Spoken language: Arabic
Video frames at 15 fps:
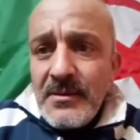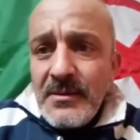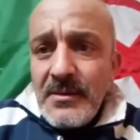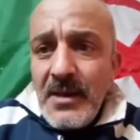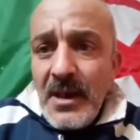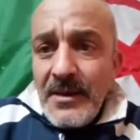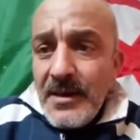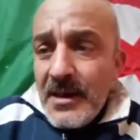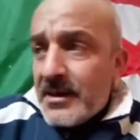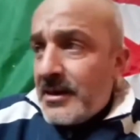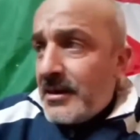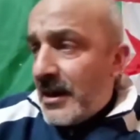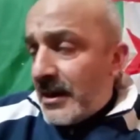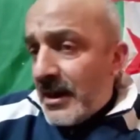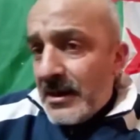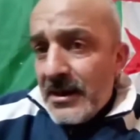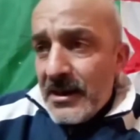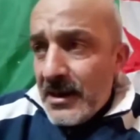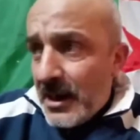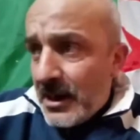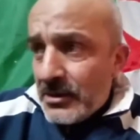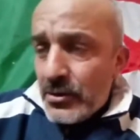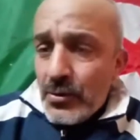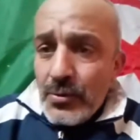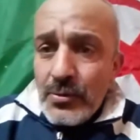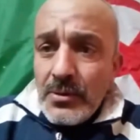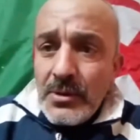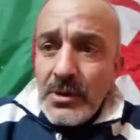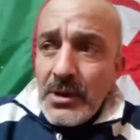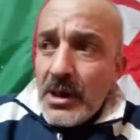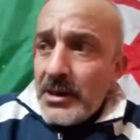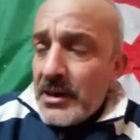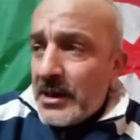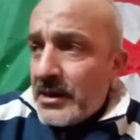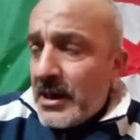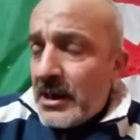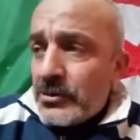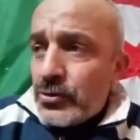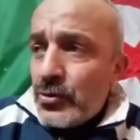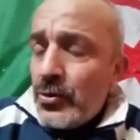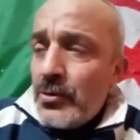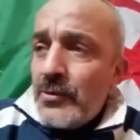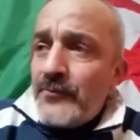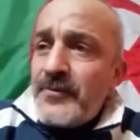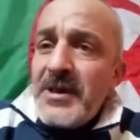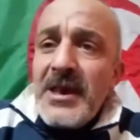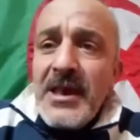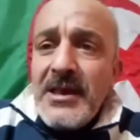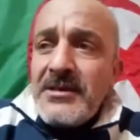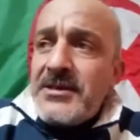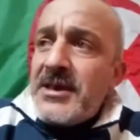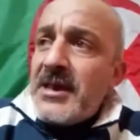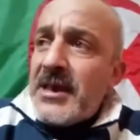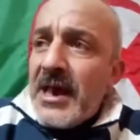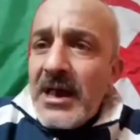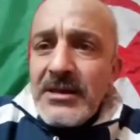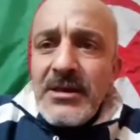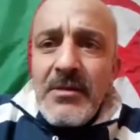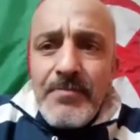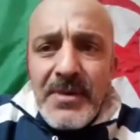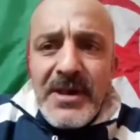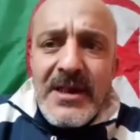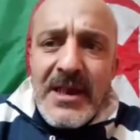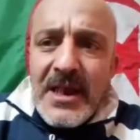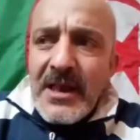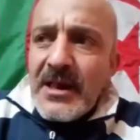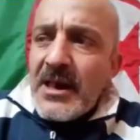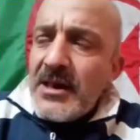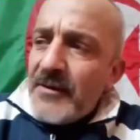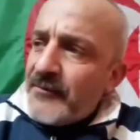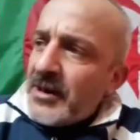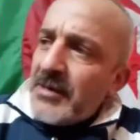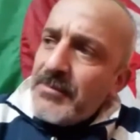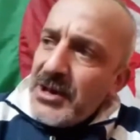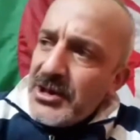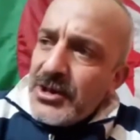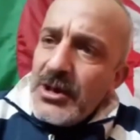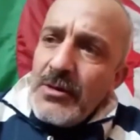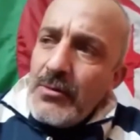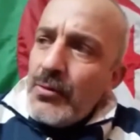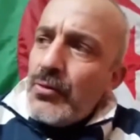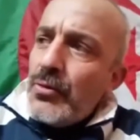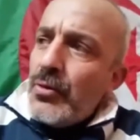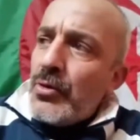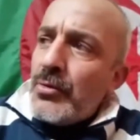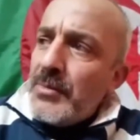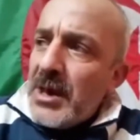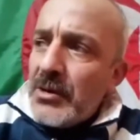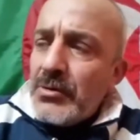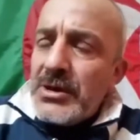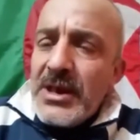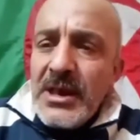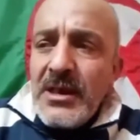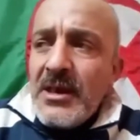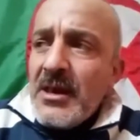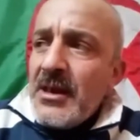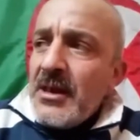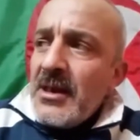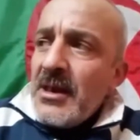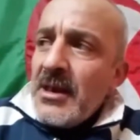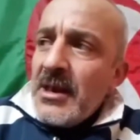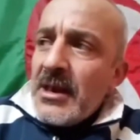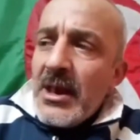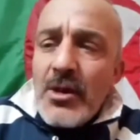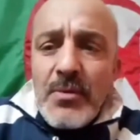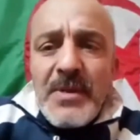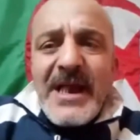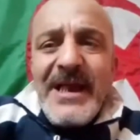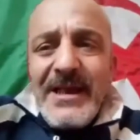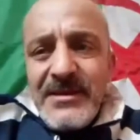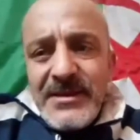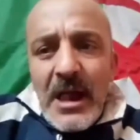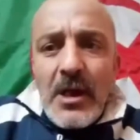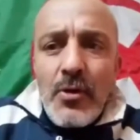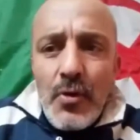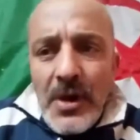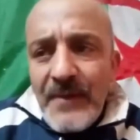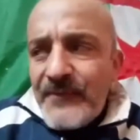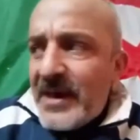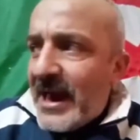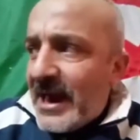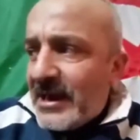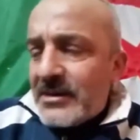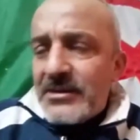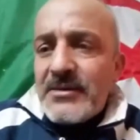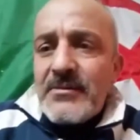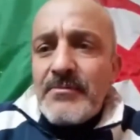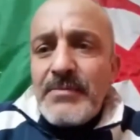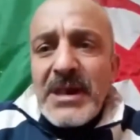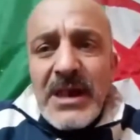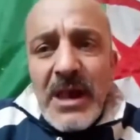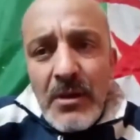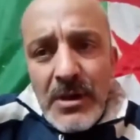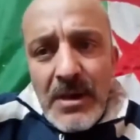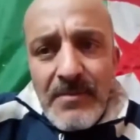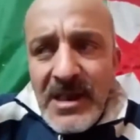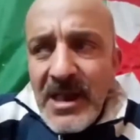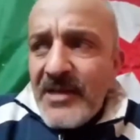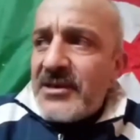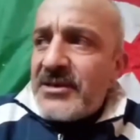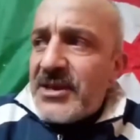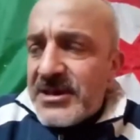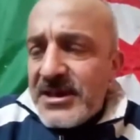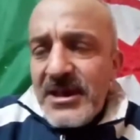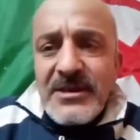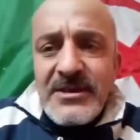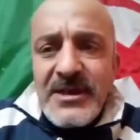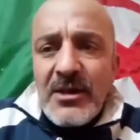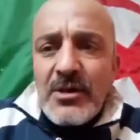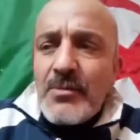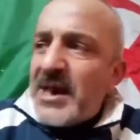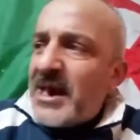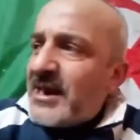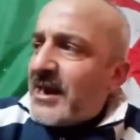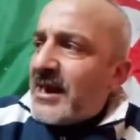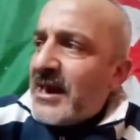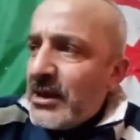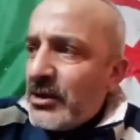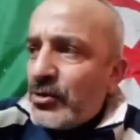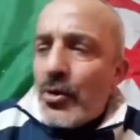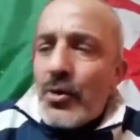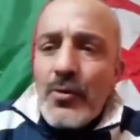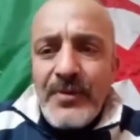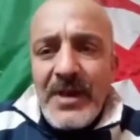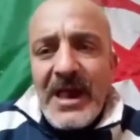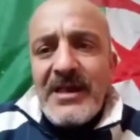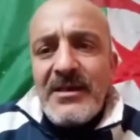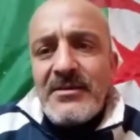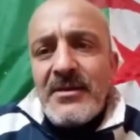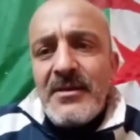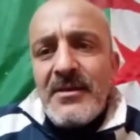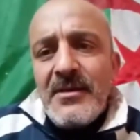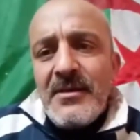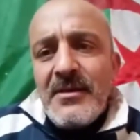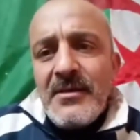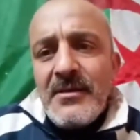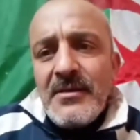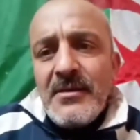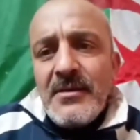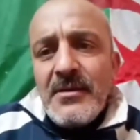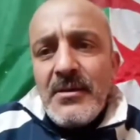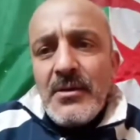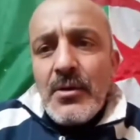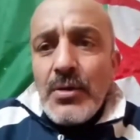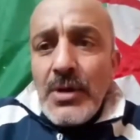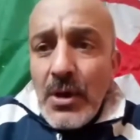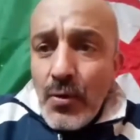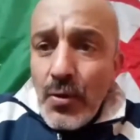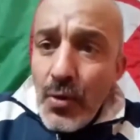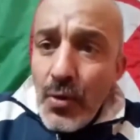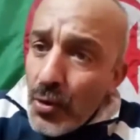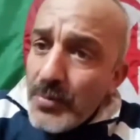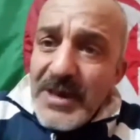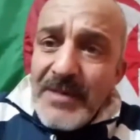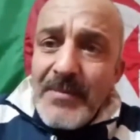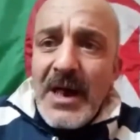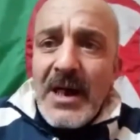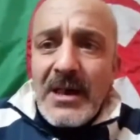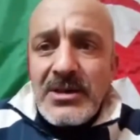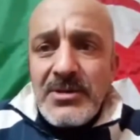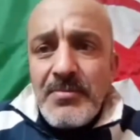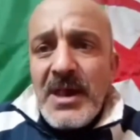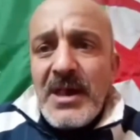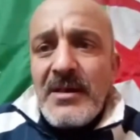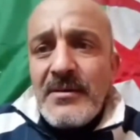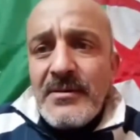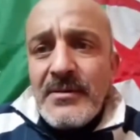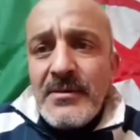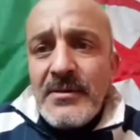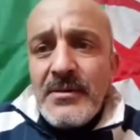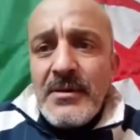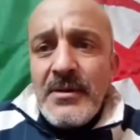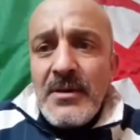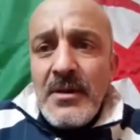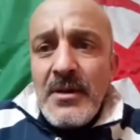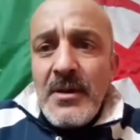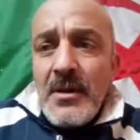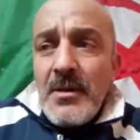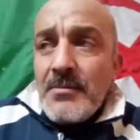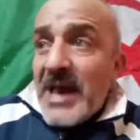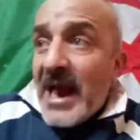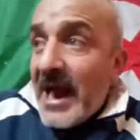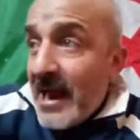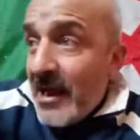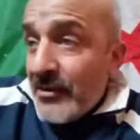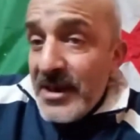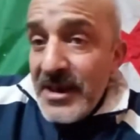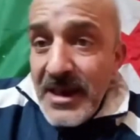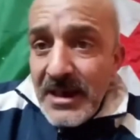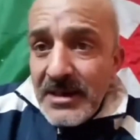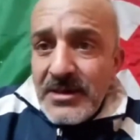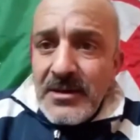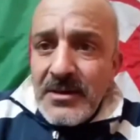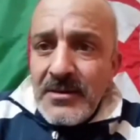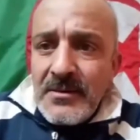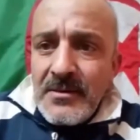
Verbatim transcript: حنا كينا رانا نهضروا رانا نعطوا في الانتقاد البناء رانا في ربع سنين ونقول لكم يا ودي راكم رايحين تدخلونا في حيط بركاونا من هذا التسيير تاعكم رانا رايحين ندخلوا في حيط كنا نقول كيما هاك جماعه بصح هاد الناس